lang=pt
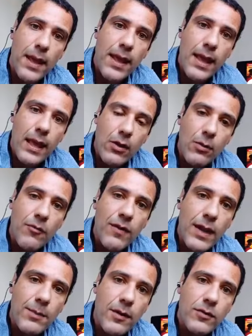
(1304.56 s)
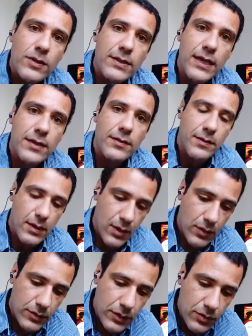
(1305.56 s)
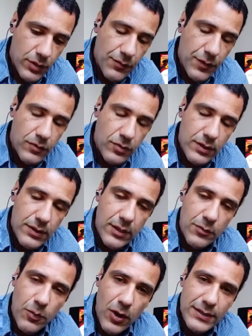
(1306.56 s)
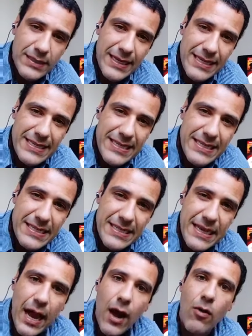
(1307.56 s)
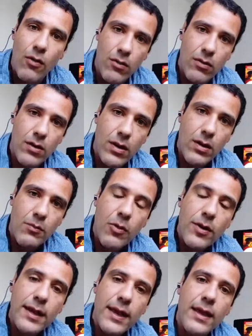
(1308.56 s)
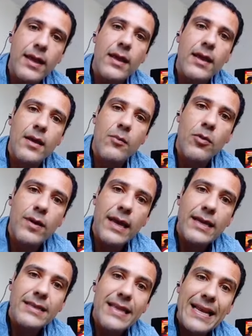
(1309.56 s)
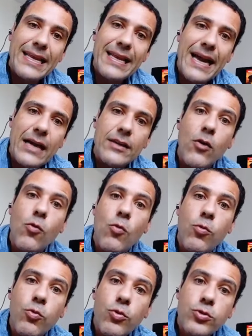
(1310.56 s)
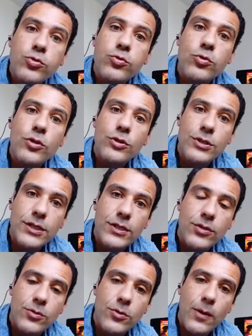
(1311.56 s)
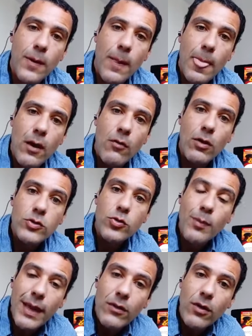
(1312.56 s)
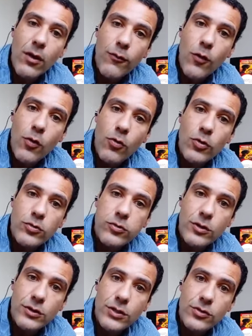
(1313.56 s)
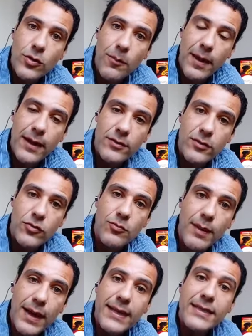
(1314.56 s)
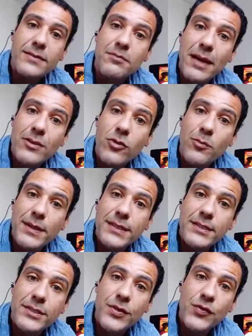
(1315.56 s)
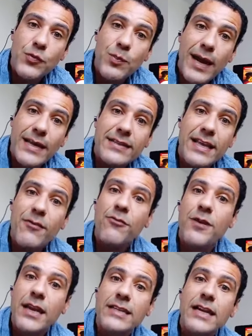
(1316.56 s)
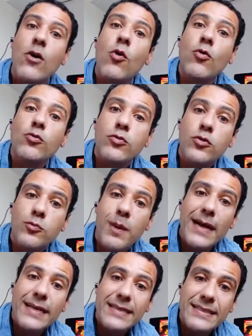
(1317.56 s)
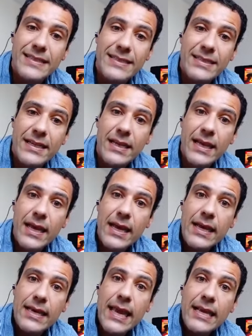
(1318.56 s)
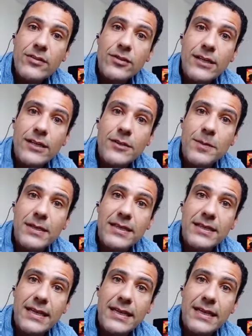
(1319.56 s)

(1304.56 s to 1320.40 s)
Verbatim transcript: é como eu falei para vocês. O setor de infraestrutura e transporte ele é essencial. Por quê? Porque ele está ligado ao custo logístico. Quanto menor for o custo logístico e operação de um país, mais competitivo o país é frente a outros países. E é isso que a gente precisa